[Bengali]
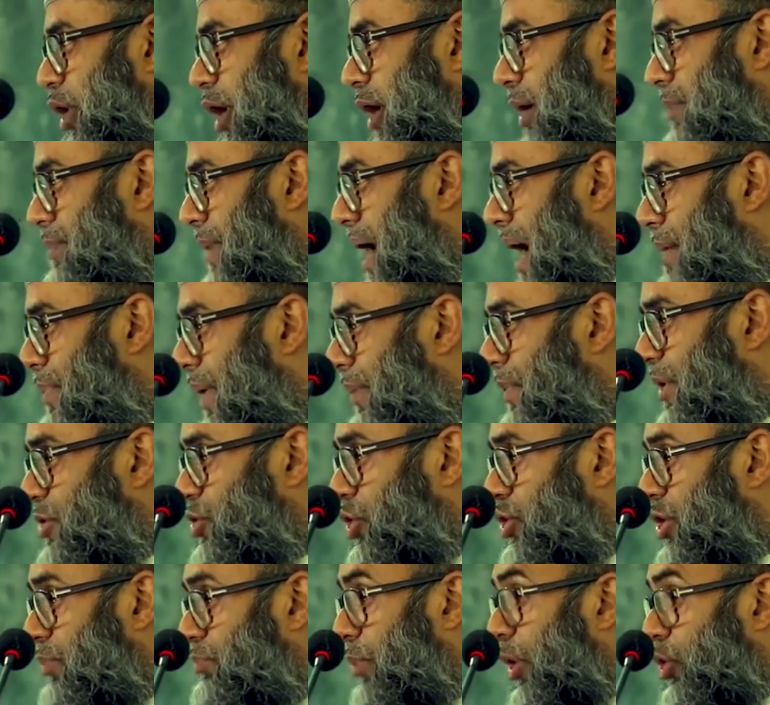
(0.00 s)
ওই মা বাবা
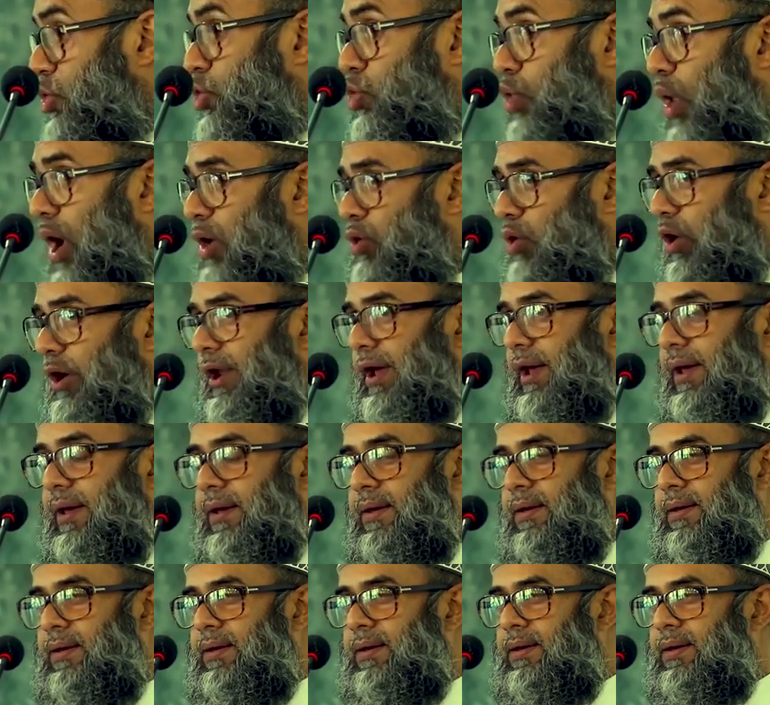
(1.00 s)
যদি বদুয়া করে
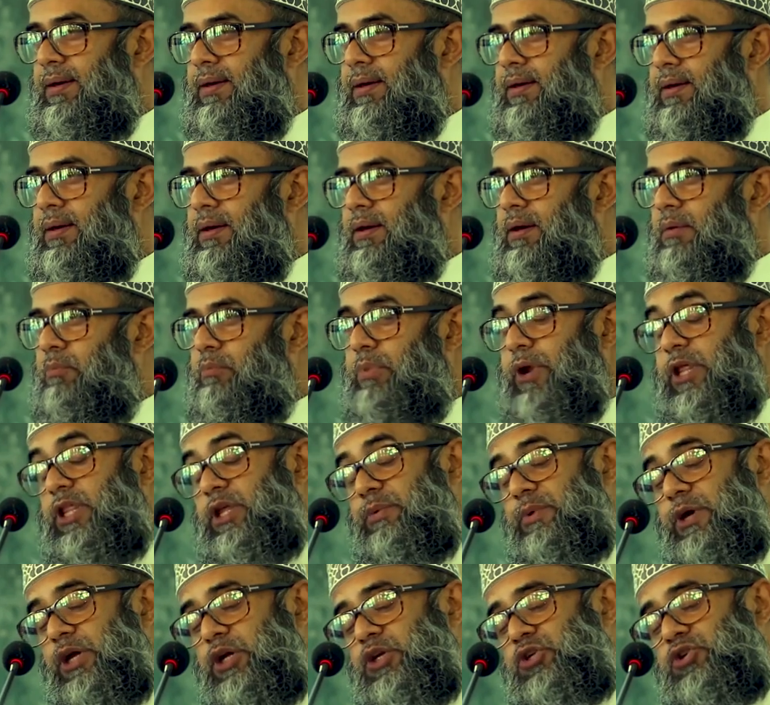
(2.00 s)

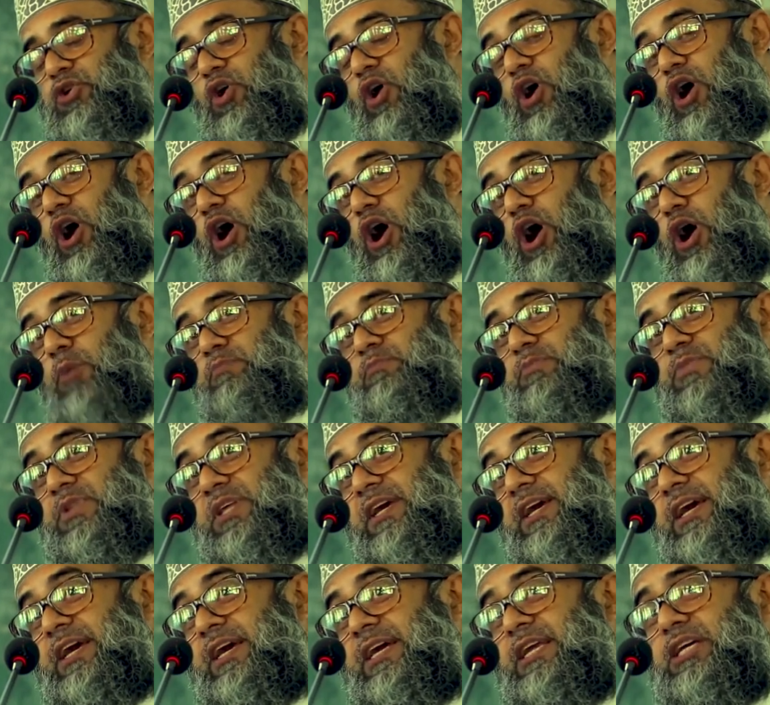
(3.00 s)
পৃথিবীর সব
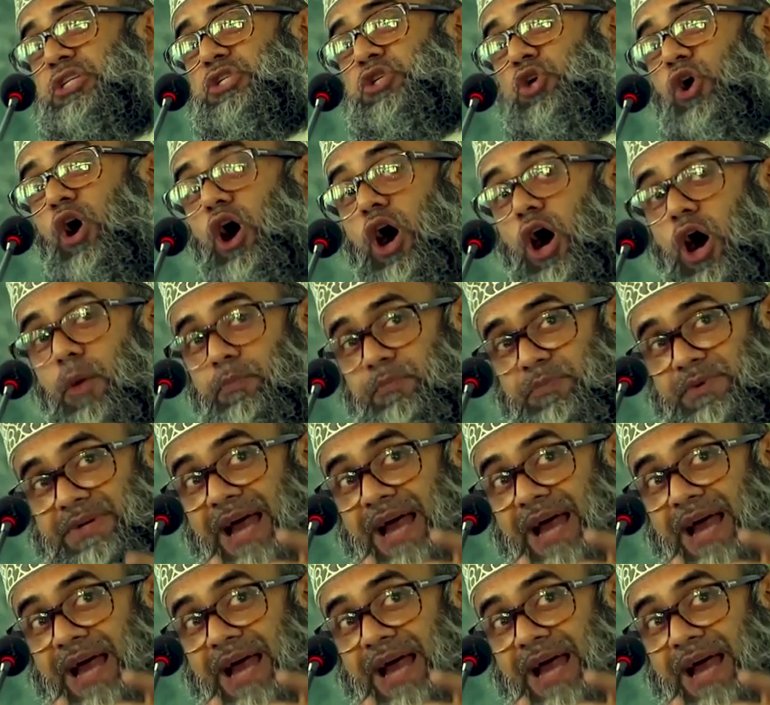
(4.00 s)
তীর সব